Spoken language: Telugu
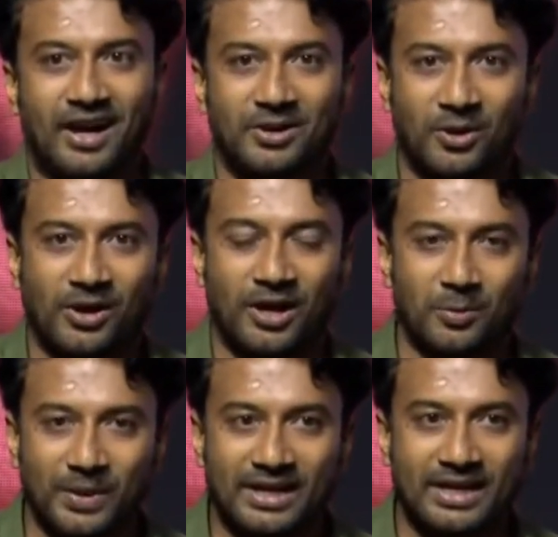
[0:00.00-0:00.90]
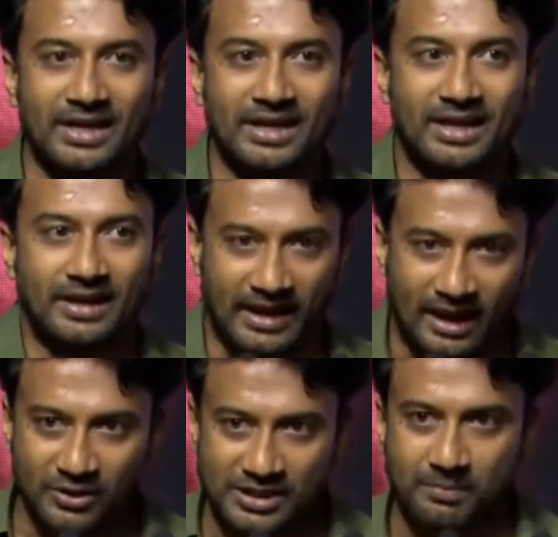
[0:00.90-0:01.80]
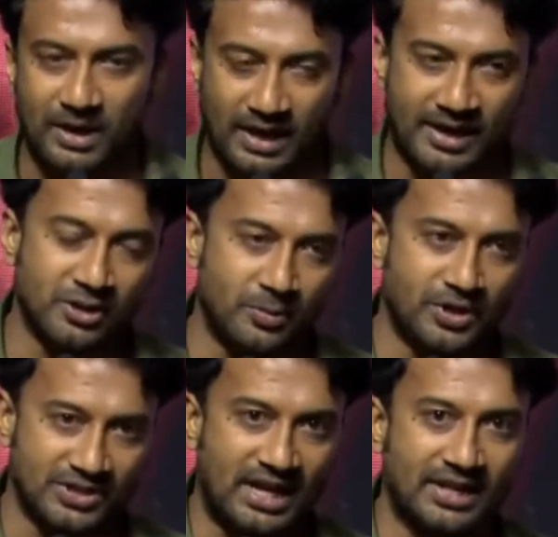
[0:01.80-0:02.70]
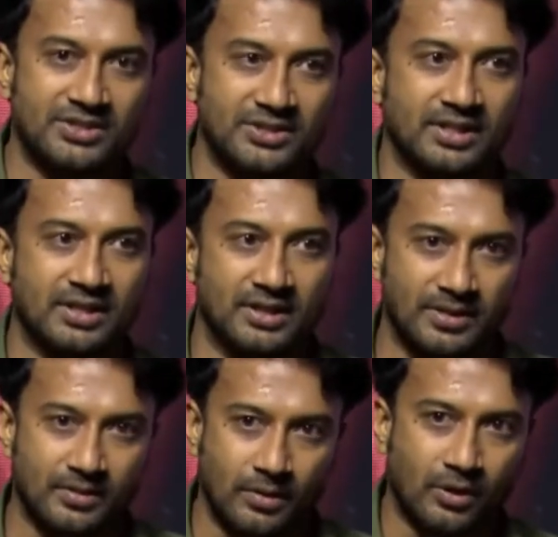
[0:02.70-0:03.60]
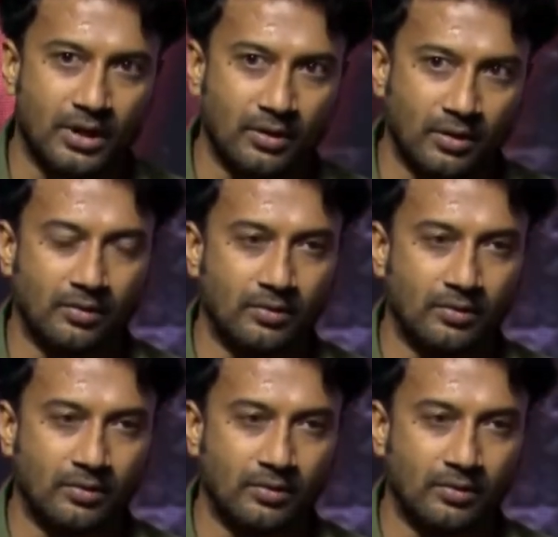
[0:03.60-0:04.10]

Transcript: ఆ కళ్ళులో కళ్ళు పెట్టి డైలాగ్ చెప్పాలి అన్నయ్యతో పాటు ఛాలెంజ్ ఒక